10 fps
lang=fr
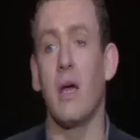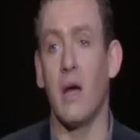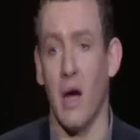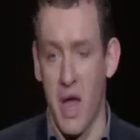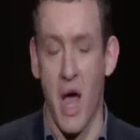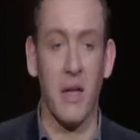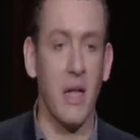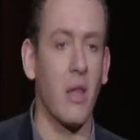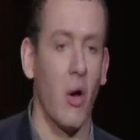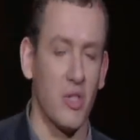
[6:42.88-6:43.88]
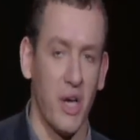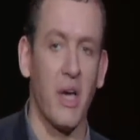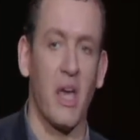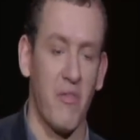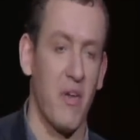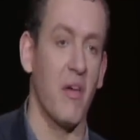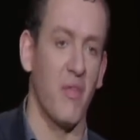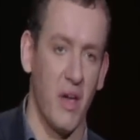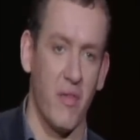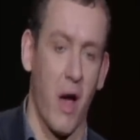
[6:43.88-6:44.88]
quand il y a un étranger qui vient
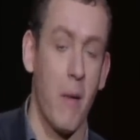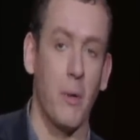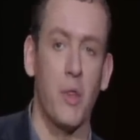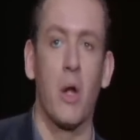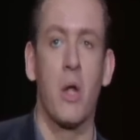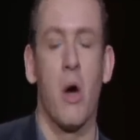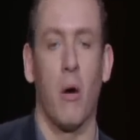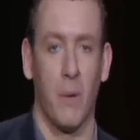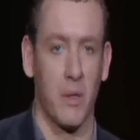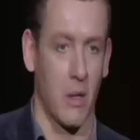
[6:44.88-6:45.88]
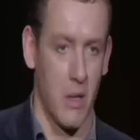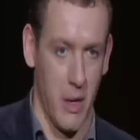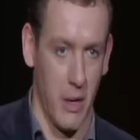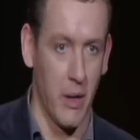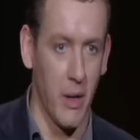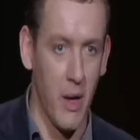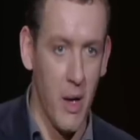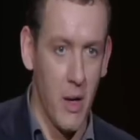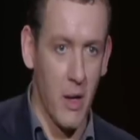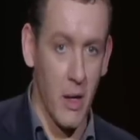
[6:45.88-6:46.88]
vivre un peu dans le Nord-Pas-de-Calais,
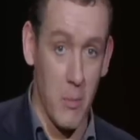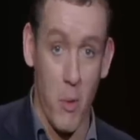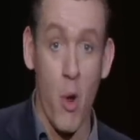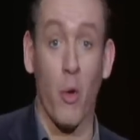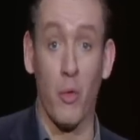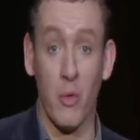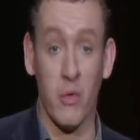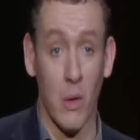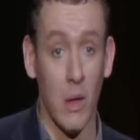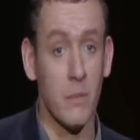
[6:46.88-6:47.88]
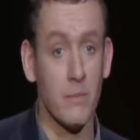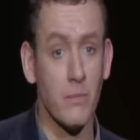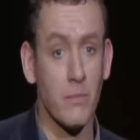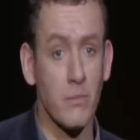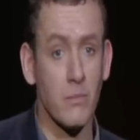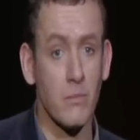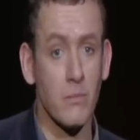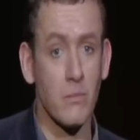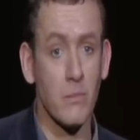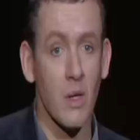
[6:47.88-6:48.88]
il pleure deux fois.
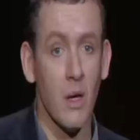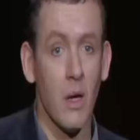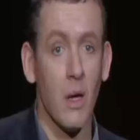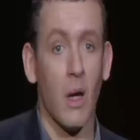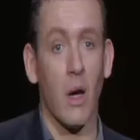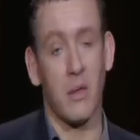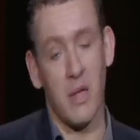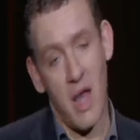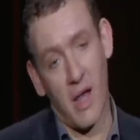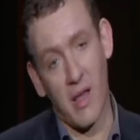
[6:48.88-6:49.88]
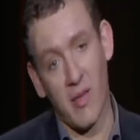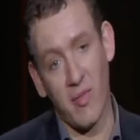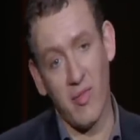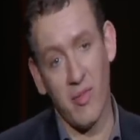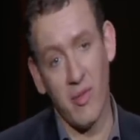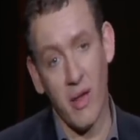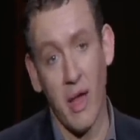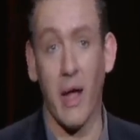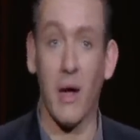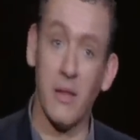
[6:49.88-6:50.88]
quand il arrive
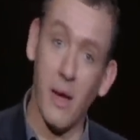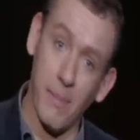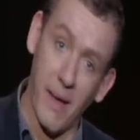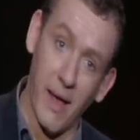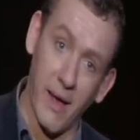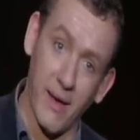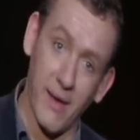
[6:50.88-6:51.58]
et quand il repart.